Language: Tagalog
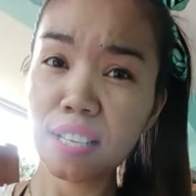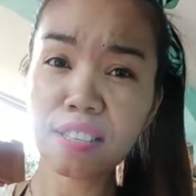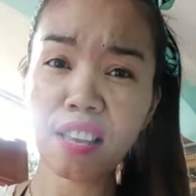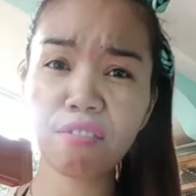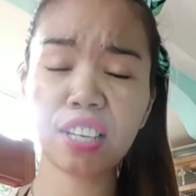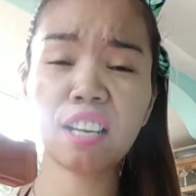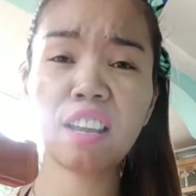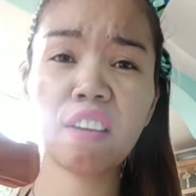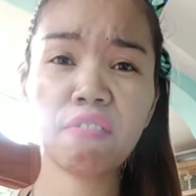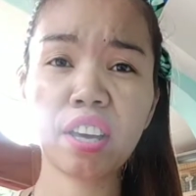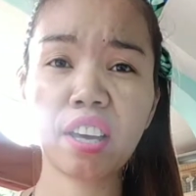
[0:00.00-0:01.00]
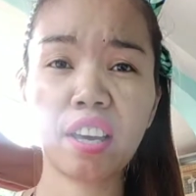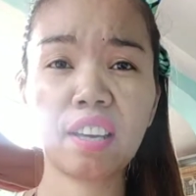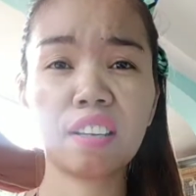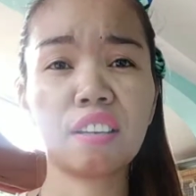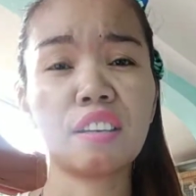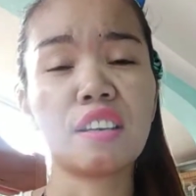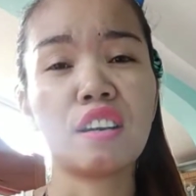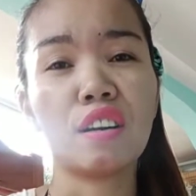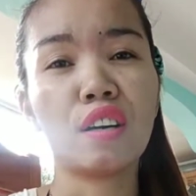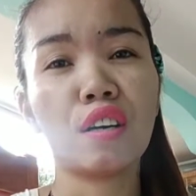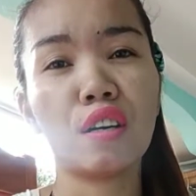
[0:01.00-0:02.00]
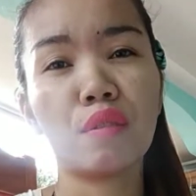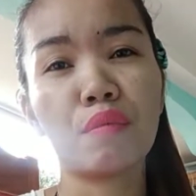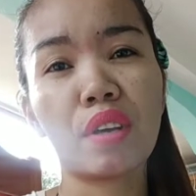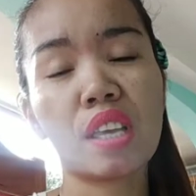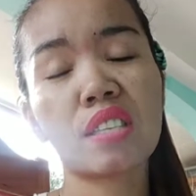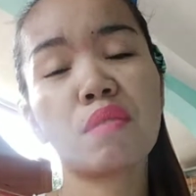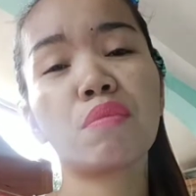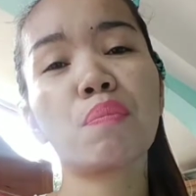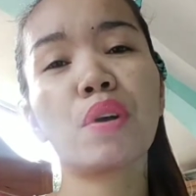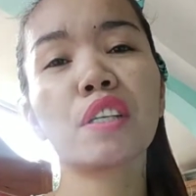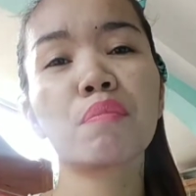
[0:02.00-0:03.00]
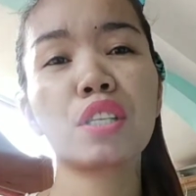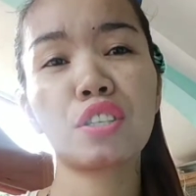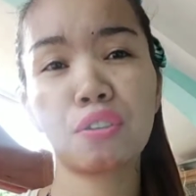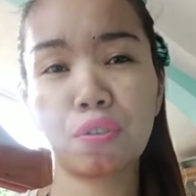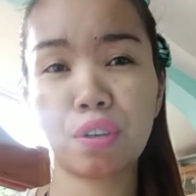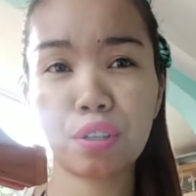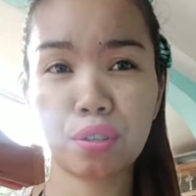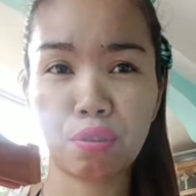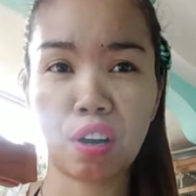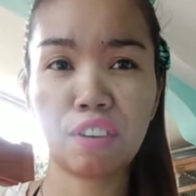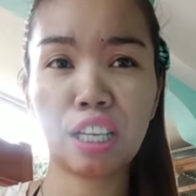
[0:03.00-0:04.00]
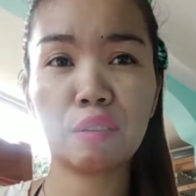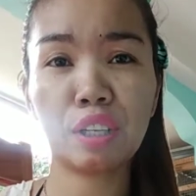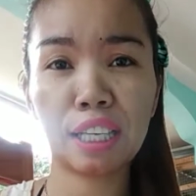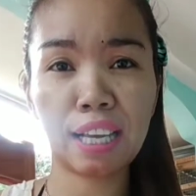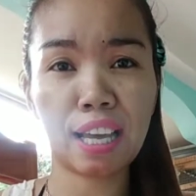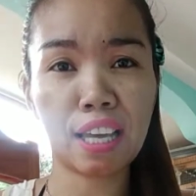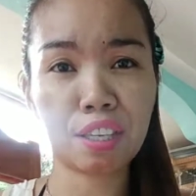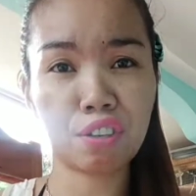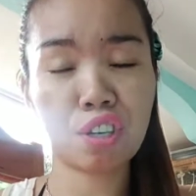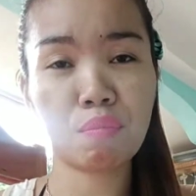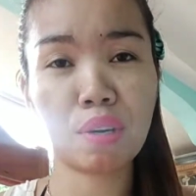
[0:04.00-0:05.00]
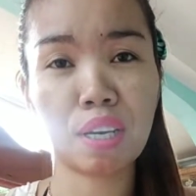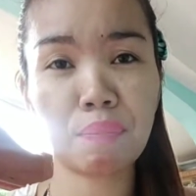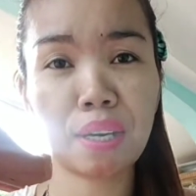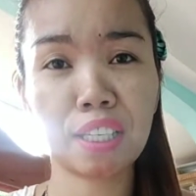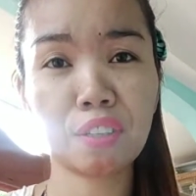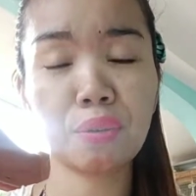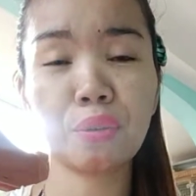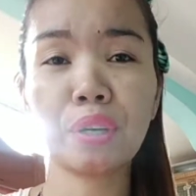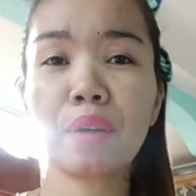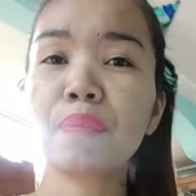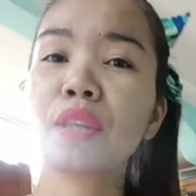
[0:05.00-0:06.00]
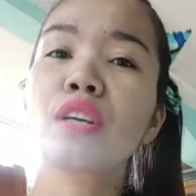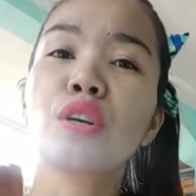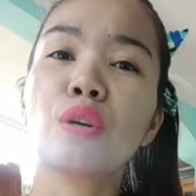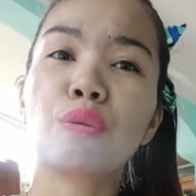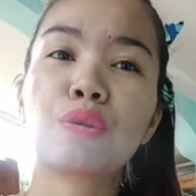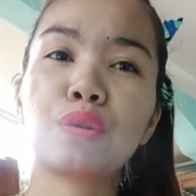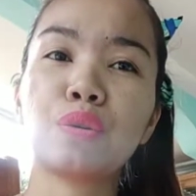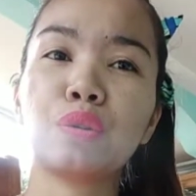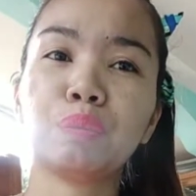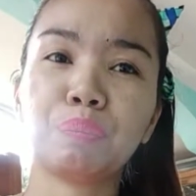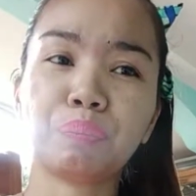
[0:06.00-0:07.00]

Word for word: 7-Eleven, um, SM department store. So available kaayo siya mga parikoy. So,